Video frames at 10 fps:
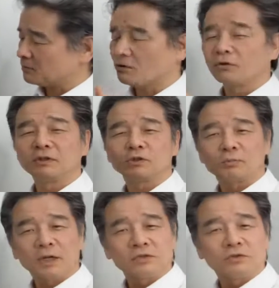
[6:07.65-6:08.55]
例えばここで
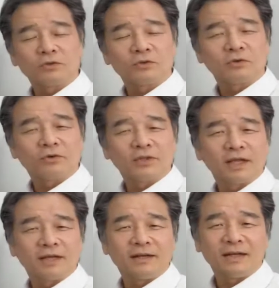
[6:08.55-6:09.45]
ショパン像のところ
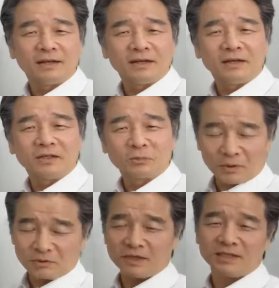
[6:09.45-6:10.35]
で、えー、
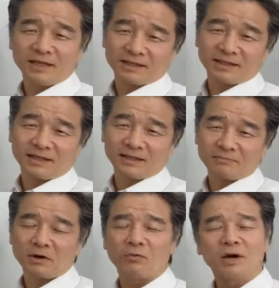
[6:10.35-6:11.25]
ショパンを聴いていただい
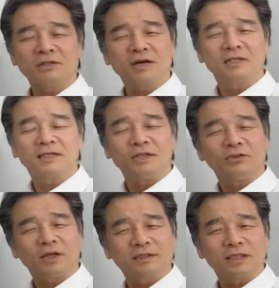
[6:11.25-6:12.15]
て、まあ、終わるのがね、
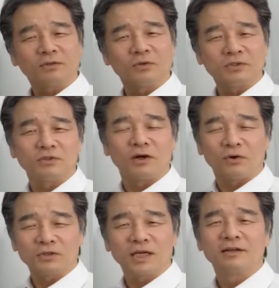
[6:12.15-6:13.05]
夕方だと5時と
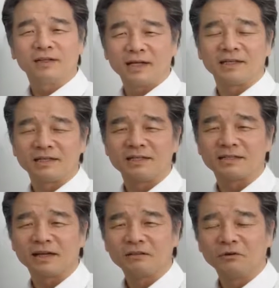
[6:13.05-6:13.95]
か5時半ぐらいなんで
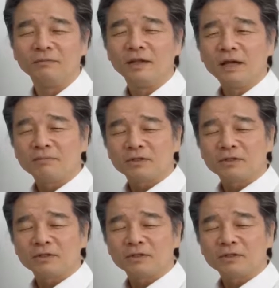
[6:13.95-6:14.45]
すけれども、